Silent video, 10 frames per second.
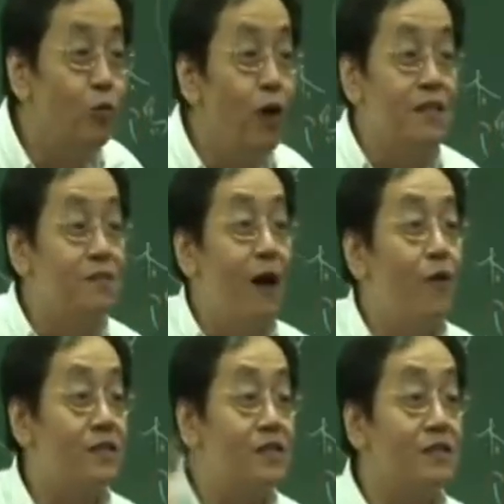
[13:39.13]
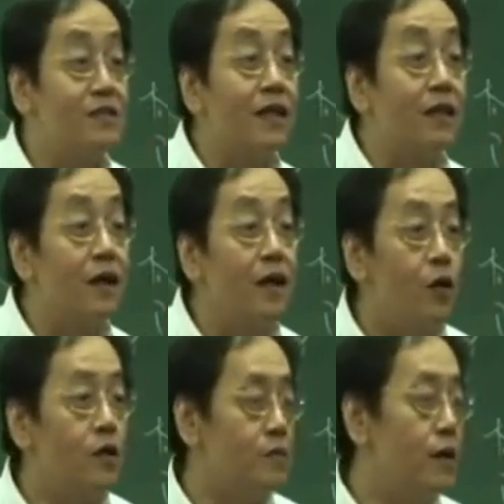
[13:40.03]
啊，无汗子麻黄之之类
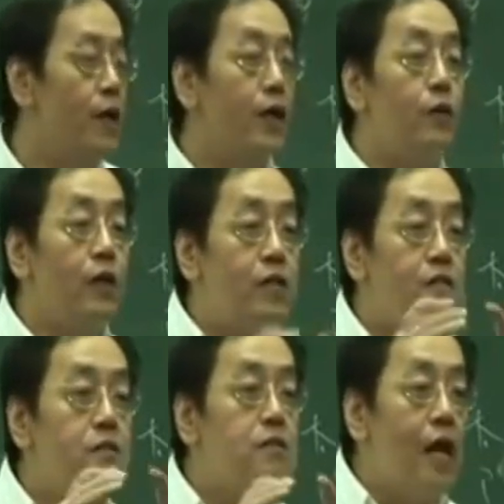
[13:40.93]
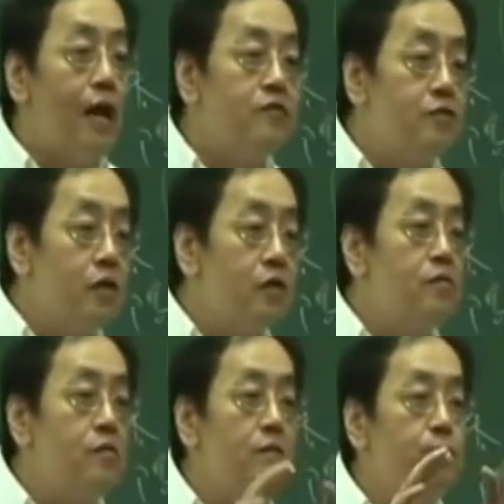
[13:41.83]
的，为什么？因为它是它是
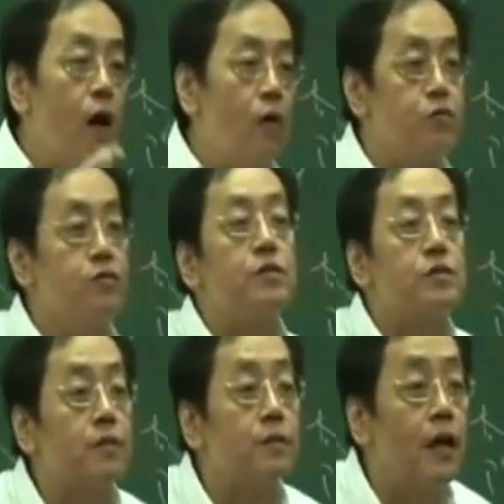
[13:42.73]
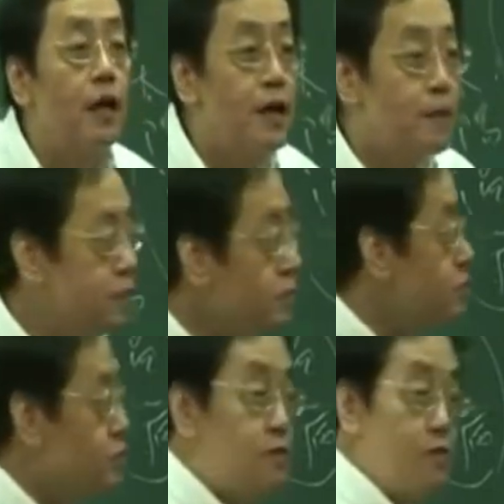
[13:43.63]
得之于表虚的时候嘛。
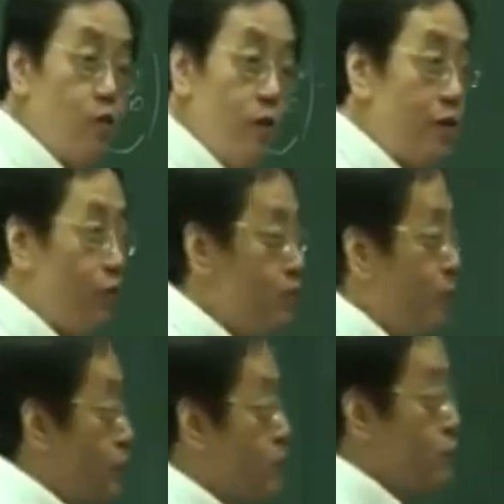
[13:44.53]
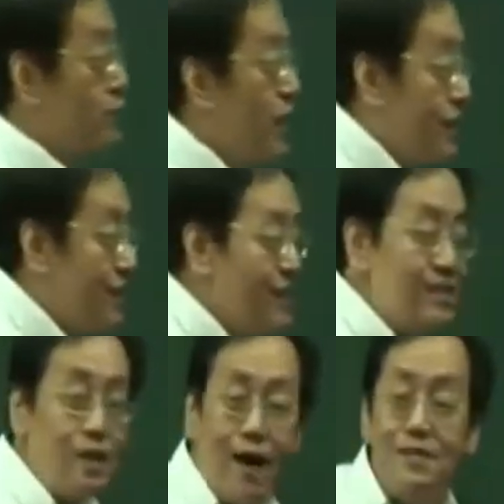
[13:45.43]
比如就是，所以得之表虚就是，
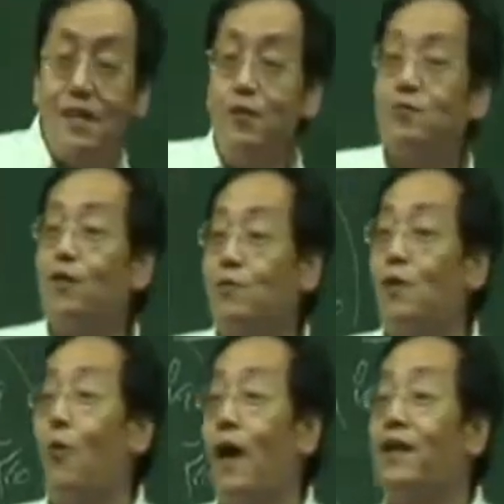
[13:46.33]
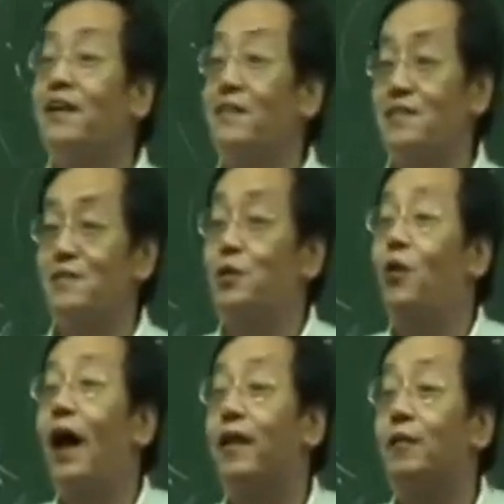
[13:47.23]
你看小孩子在运动在玩的
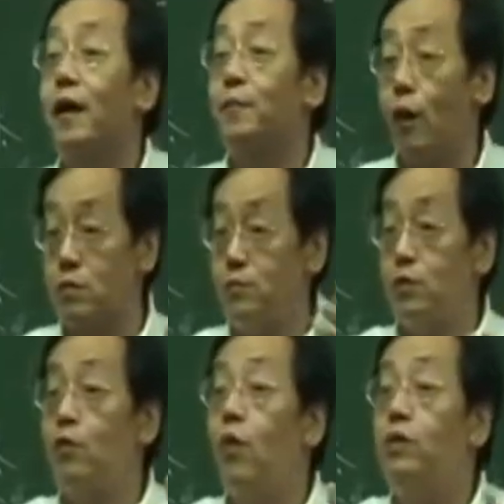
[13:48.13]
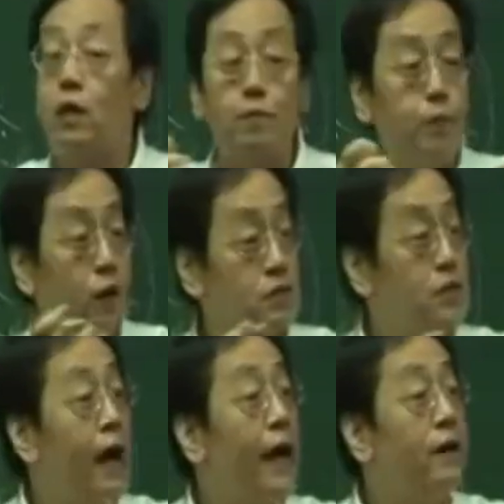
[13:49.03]
时候流汗，对对？表示不空的，
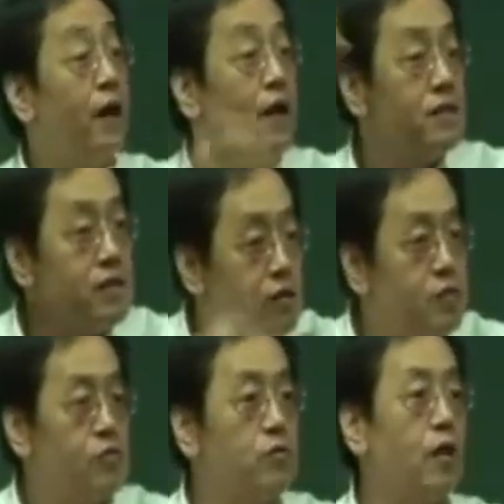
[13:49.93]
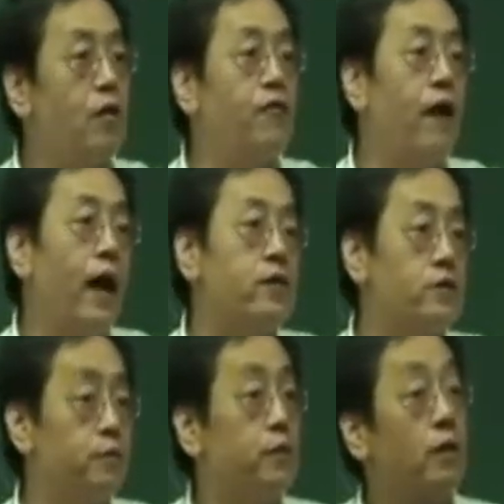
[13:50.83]
表示张开的，这个时候中到了风
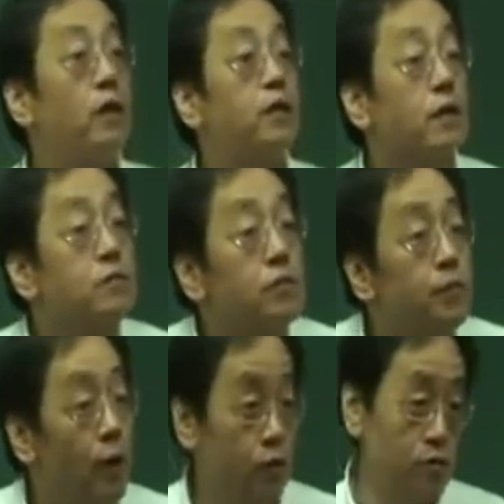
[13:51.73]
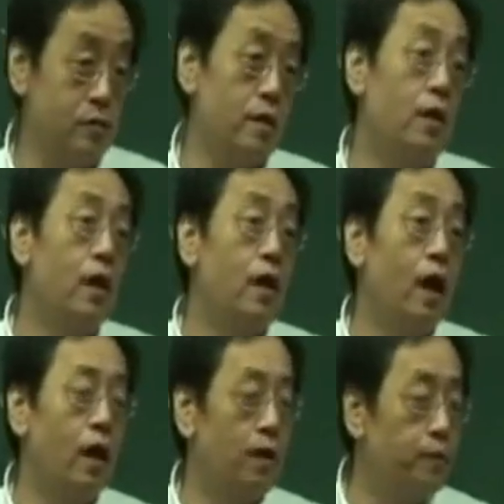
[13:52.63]
寒，就是得了得之于表虚的
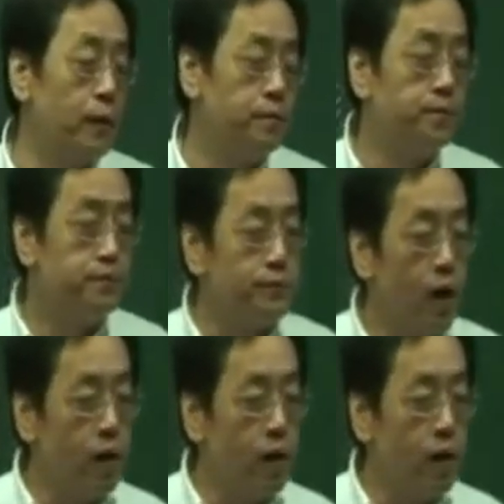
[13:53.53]
啊病，